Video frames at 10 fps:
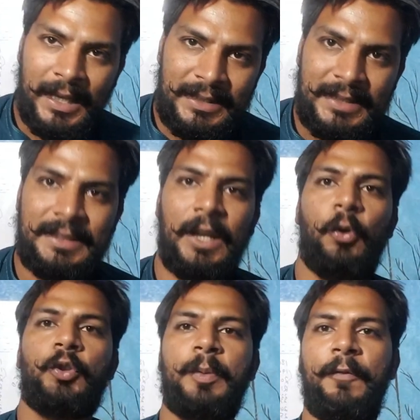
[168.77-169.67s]
चीजें
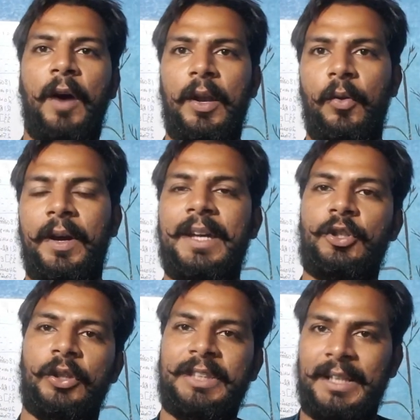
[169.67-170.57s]
उस पर फॉलो होंगी
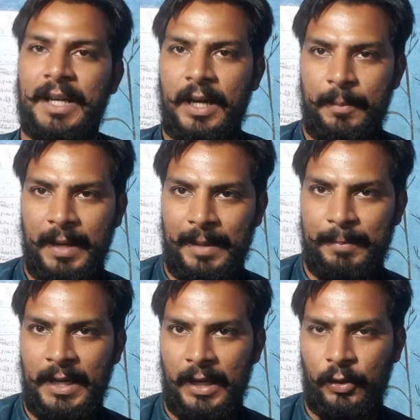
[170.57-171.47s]
जो तरीकाकार मैं
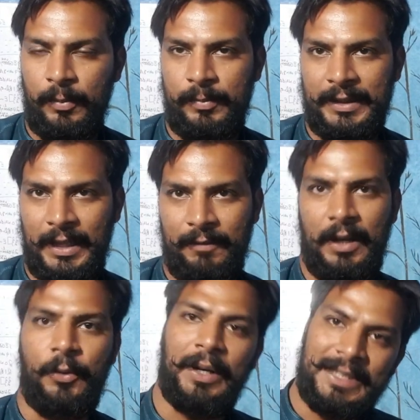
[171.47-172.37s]
अभी आपको बताने
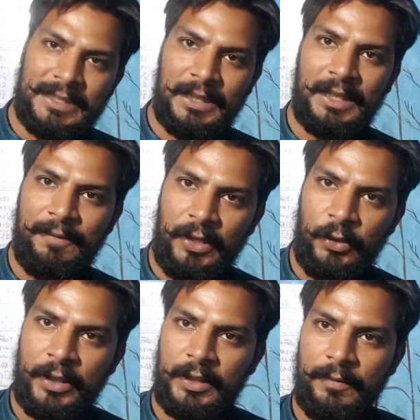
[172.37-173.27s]
वाला हूँ आइए चलते हैं
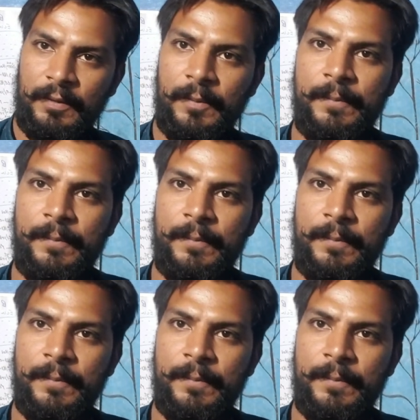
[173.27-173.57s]
वीडियो की तरफ